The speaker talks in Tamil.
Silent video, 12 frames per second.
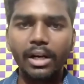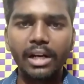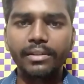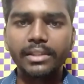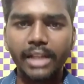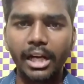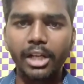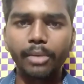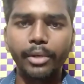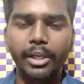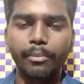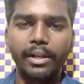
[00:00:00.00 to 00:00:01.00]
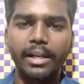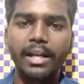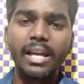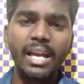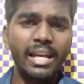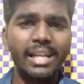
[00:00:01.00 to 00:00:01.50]
அவங்களால வந்து முடிக்க
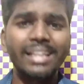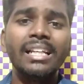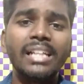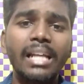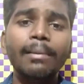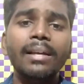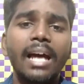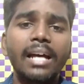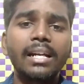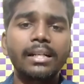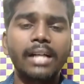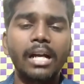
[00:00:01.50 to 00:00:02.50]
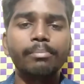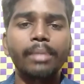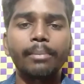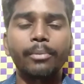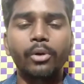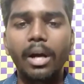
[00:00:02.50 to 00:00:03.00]
முடியல இந்த டைம்ல யாரா கால்
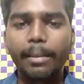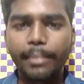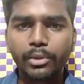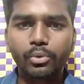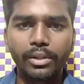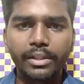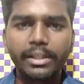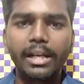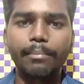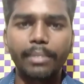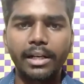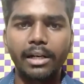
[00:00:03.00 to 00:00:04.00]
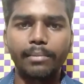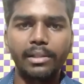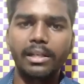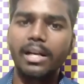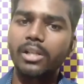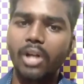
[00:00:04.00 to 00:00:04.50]
பண்ண போறோம் அப்படின்னு சொல்லிட்டு என்ன பண்றாங்கன்னு
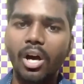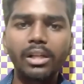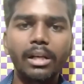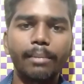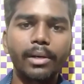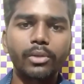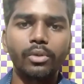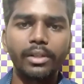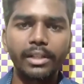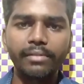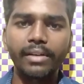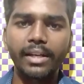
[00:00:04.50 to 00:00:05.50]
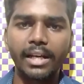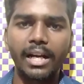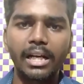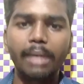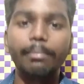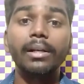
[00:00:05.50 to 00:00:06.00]
பாத்தீங்கன்னா ராங் நம்பர் சொல்லிட்டு
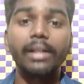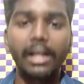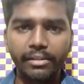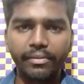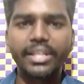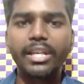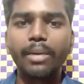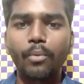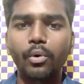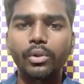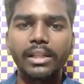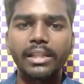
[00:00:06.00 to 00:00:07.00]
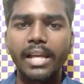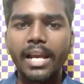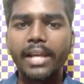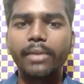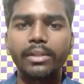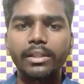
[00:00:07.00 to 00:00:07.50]
வைக்கிறாங்க பட் அந்த வைக்கும் போது அந்த
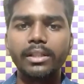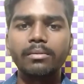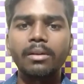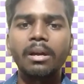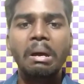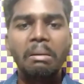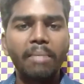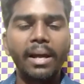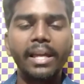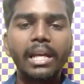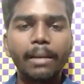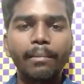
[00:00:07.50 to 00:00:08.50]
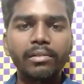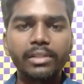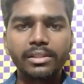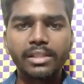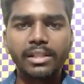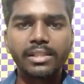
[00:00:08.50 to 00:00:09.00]
லேடி வந்து பயங்கரமா
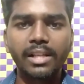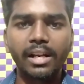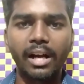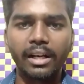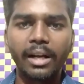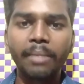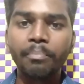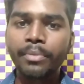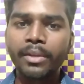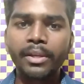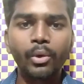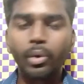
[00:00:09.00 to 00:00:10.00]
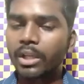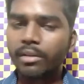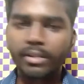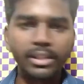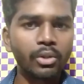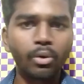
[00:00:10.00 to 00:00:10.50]
வந்து செரிச்சிருக்காங்க
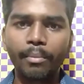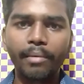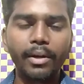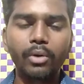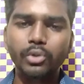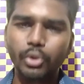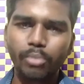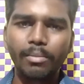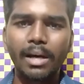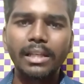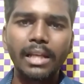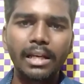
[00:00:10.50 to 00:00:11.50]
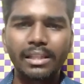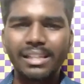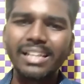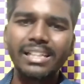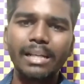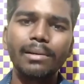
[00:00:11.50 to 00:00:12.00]
இவங்களுக்கு வந்து ரொம்பவே கொஞ்சம் ஒரு மாதிரியா
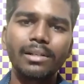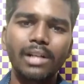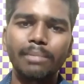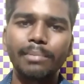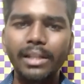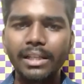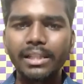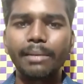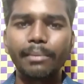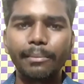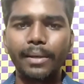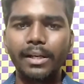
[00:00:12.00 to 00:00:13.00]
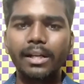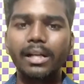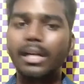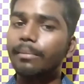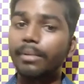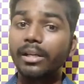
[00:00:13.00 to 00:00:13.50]
இந்த டைம்ல கால் பண்ணி எதுக்கு இப்படி
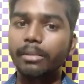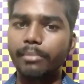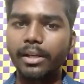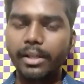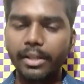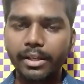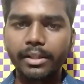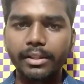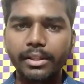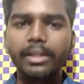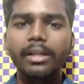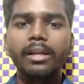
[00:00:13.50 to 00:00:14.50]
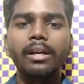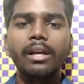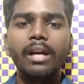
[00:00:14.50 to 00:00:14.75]
பண்றாங்க அப்படின்ற மாதிரி இருந்தது